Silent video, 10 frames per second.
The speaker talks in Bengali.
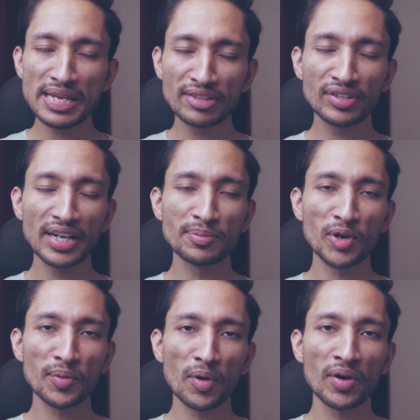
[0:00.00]
বিগ স্ক্রিনে
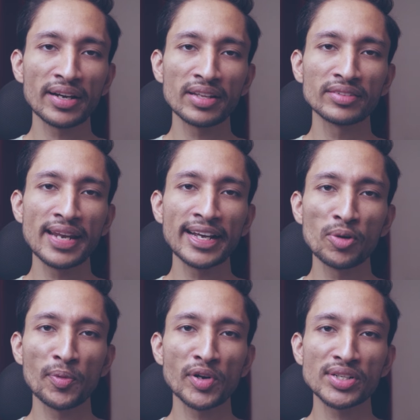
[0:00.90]
বড় বড় টাইটানদের একে
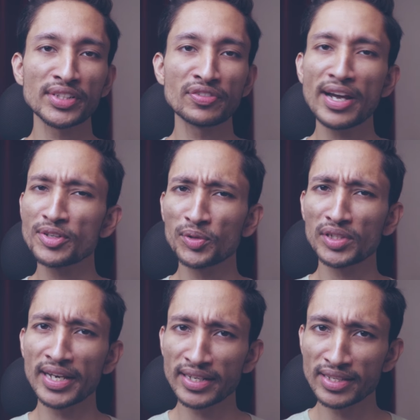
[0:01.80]
অপরের সাথে ফাইট
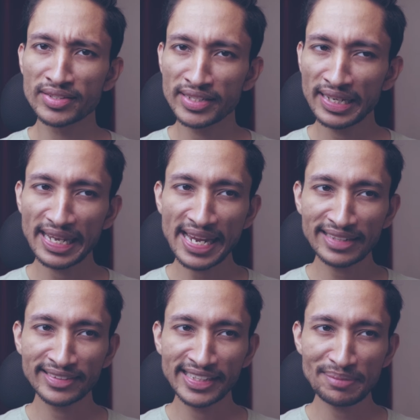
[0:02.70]
করতে দেখা যাচ্ছে
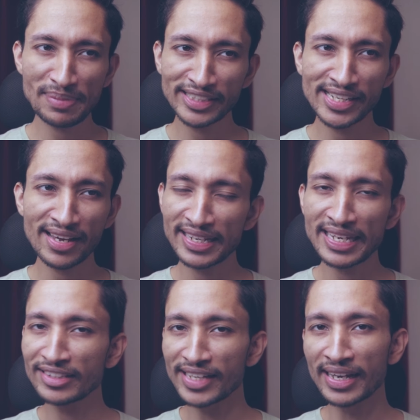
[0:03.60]
এর থেকে বেশি আর
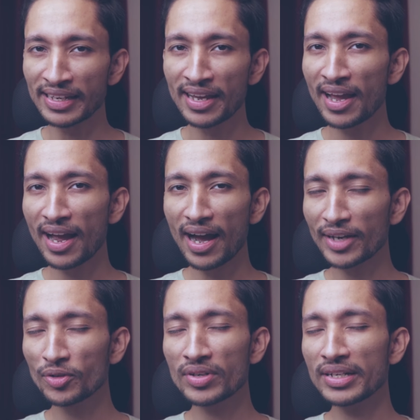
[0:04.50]
কি চাই
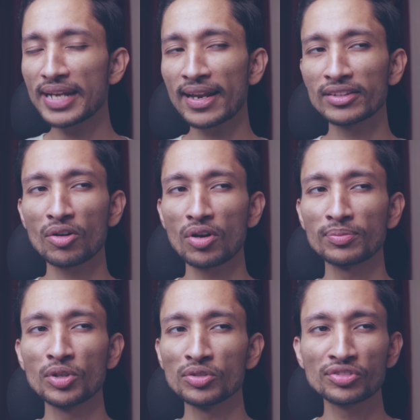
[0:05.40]
আই ডোন্ট নিড অ্যানাদার ওয়ান
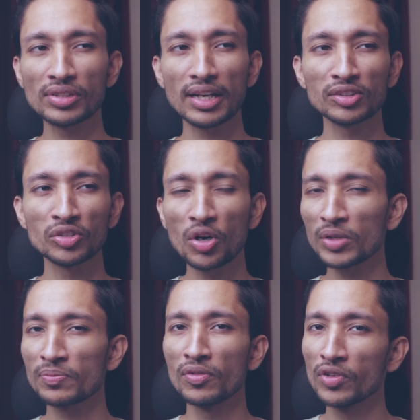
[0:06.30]
অফ দোজ
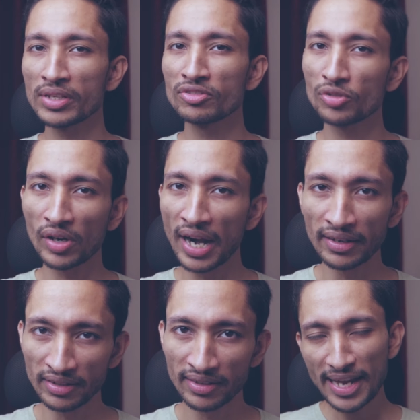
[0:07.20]
থট প্রভোকিং স্টোরি
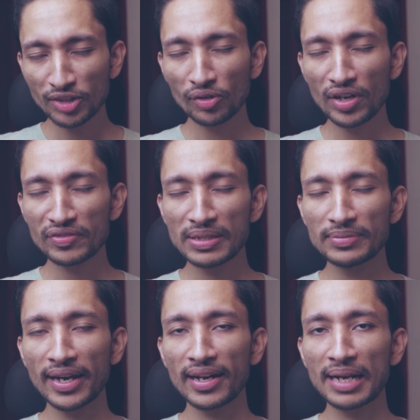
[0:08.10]
লাইন এই ধরনের ফিল্ম
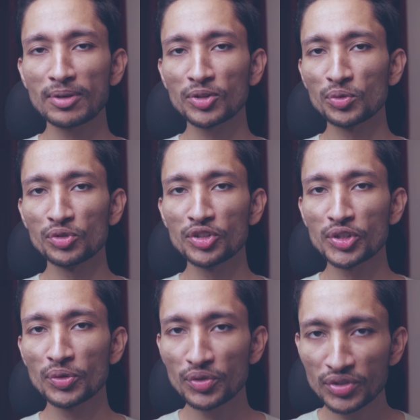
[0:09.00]
দেখার একমাত্র
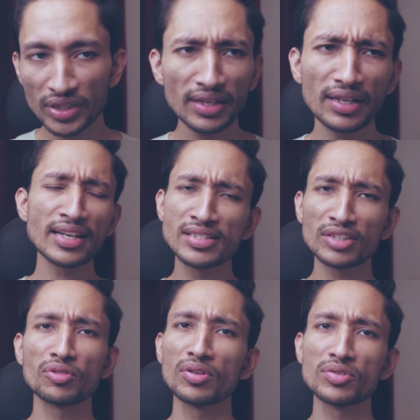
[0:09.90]
উদ্দেশ্যই হচ্ছে আই
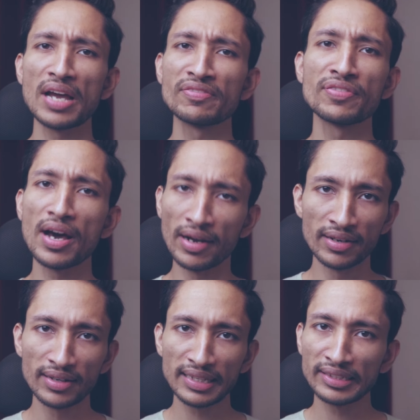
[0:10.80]
জাস্ট ওয়ান্ট টু হ্যাভ ফান
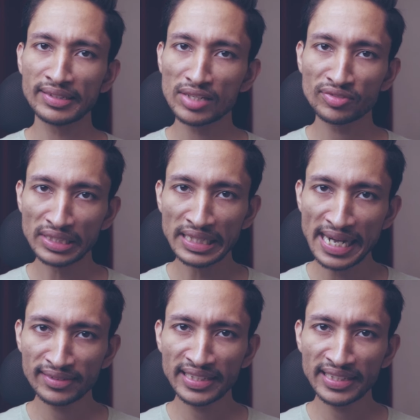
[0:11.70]
দ্যাটস ইট এর